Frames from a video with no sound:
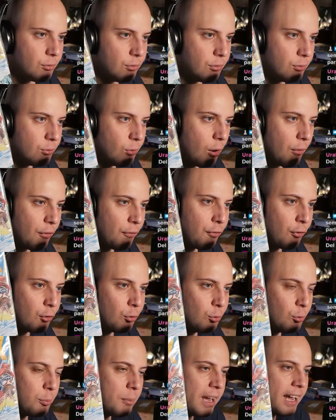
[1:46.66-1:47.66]
nuovo
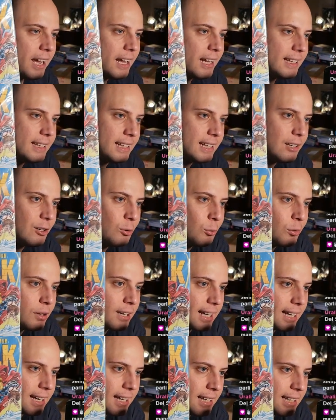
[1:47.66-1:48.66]
volume di
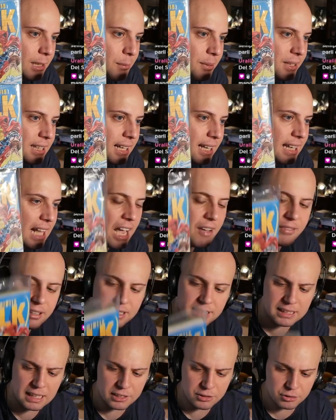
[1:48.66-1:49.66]
Lulk di Peter
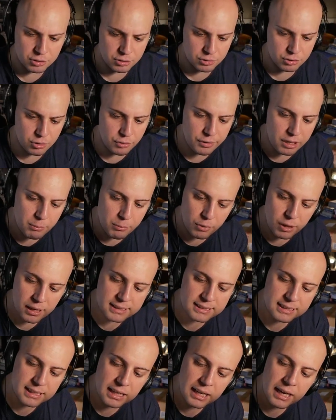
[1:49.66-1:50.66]
David, tra l'altro dovremmo
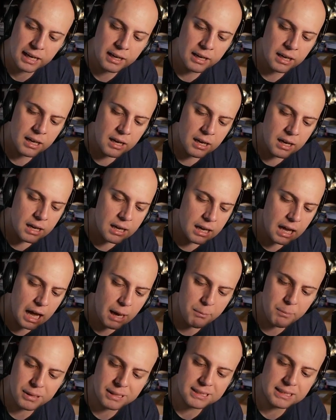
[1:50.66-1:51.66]
essere
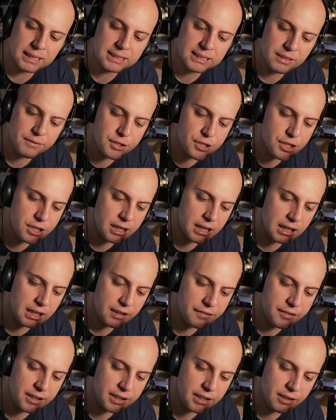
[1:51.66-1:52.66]
abbastanza vicini alla
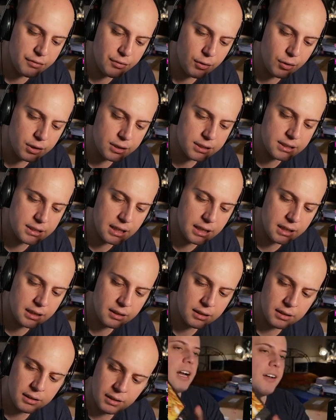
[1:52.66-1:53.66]
fine
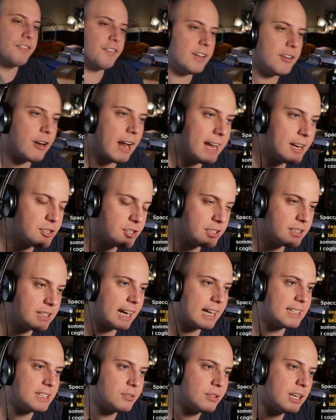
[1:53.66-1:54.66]
forse. Fear Agent,
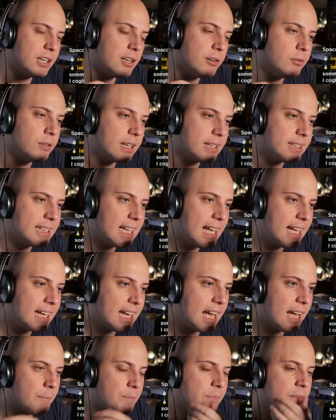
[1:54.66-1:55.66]
ragazzi, è una, una,
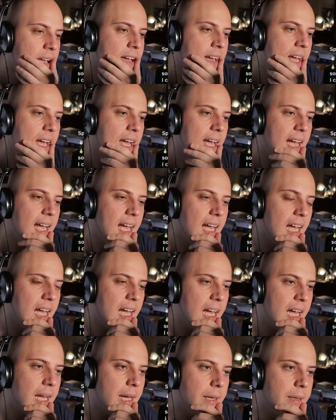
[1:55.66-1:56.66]
serie
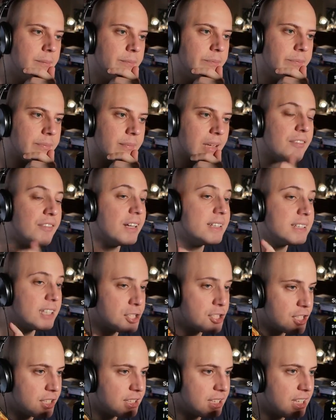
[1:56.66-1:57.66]
eh,
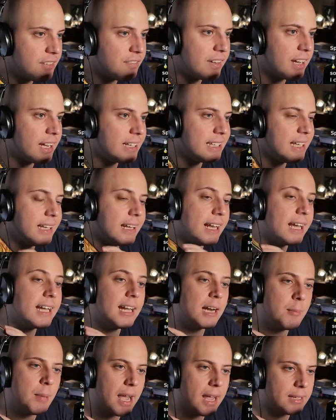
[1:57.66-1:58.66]
fantascientifica di Rick
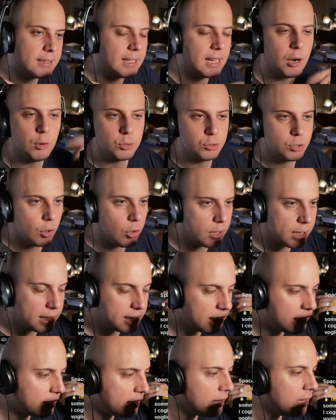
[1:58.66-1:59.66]
Remender, autore
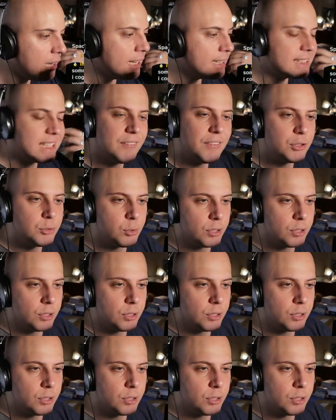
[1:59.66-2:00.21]
di Seven to